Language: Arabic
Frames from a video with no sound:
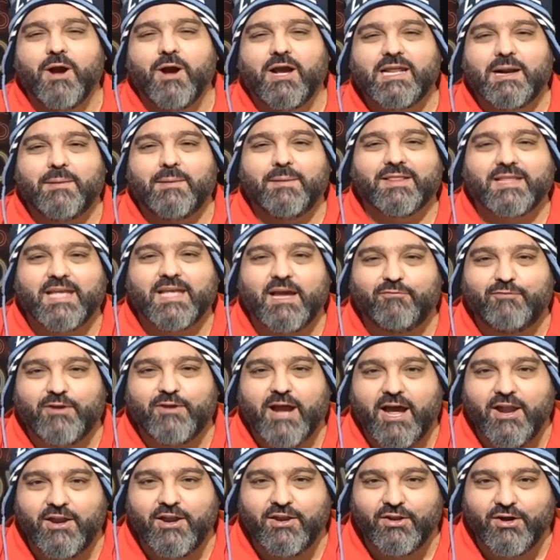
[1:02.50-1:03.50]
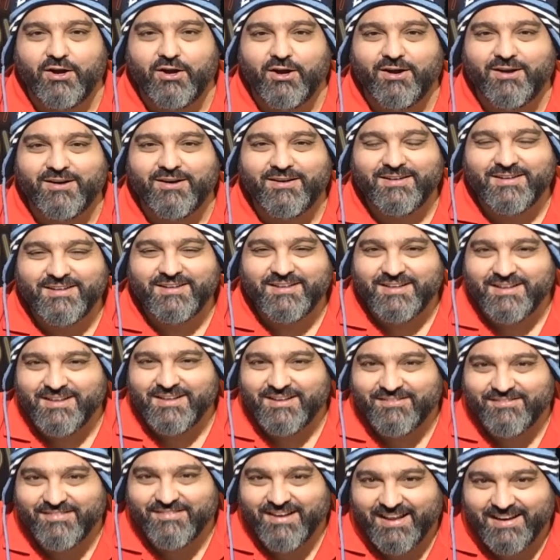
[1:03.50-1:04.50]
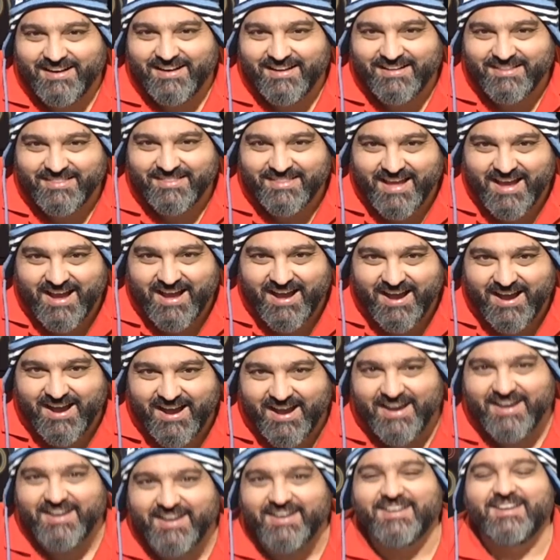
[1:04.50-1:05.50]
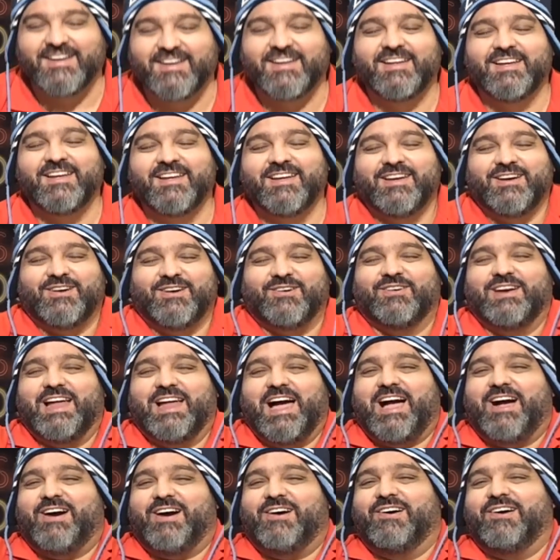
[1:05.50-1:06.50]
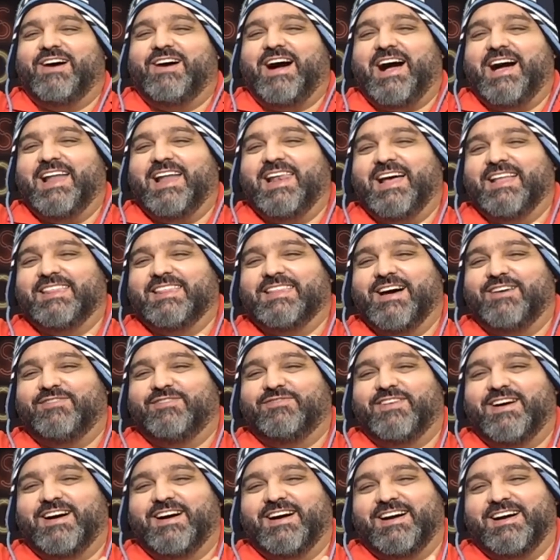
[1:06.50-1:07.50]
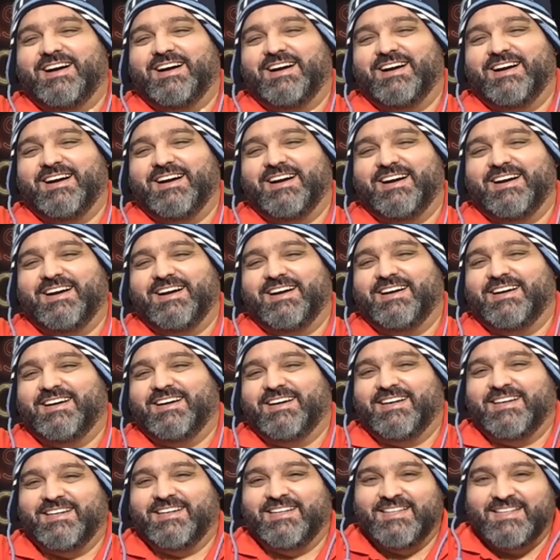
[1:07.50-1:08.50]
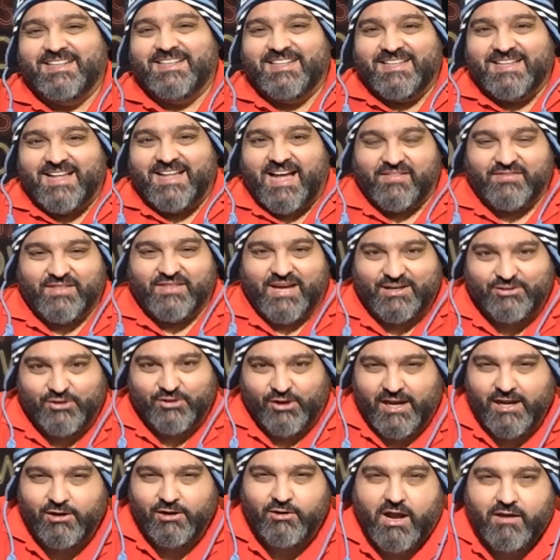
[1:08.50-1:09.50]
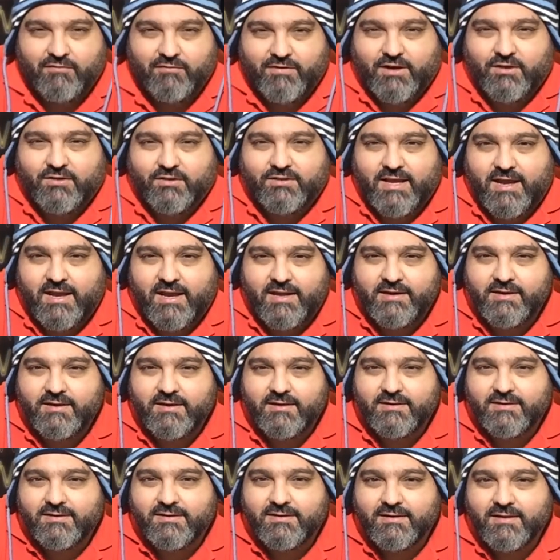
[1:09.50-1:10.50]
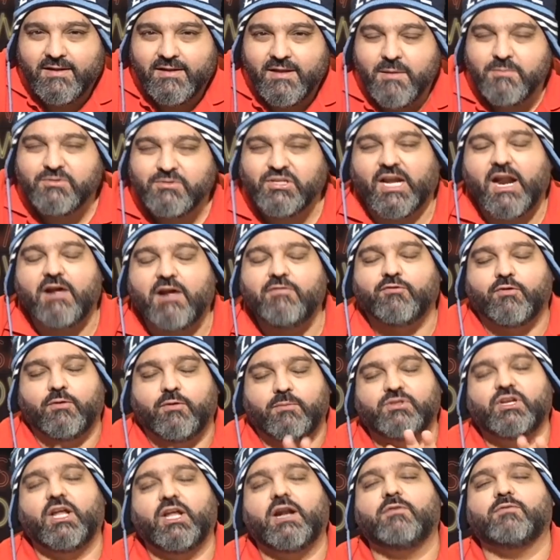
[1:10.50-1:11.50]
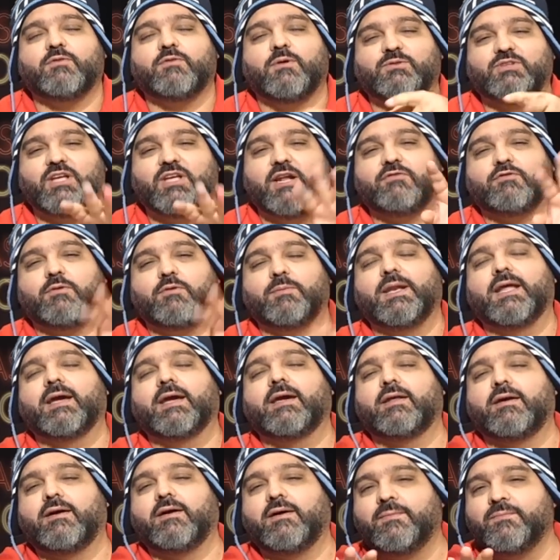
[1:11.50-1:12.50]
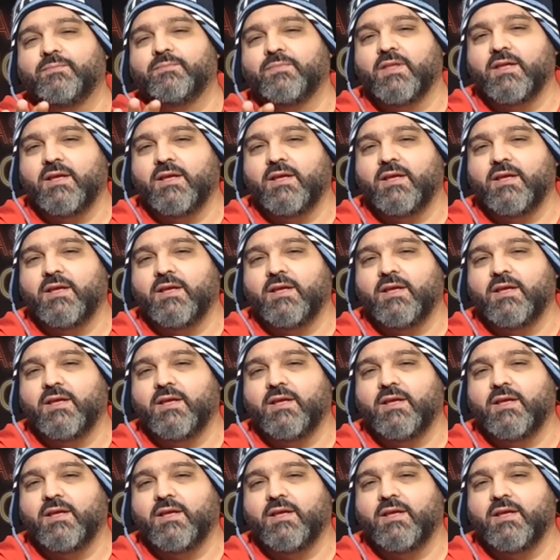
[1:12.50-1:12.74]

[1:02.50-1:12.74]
بكرة بتخف لأنه فالنتاين ولحقوا على دفا حضرتوا حلكم على فالنتاين؟ شرفكم شرفكم شرفكم من اخرها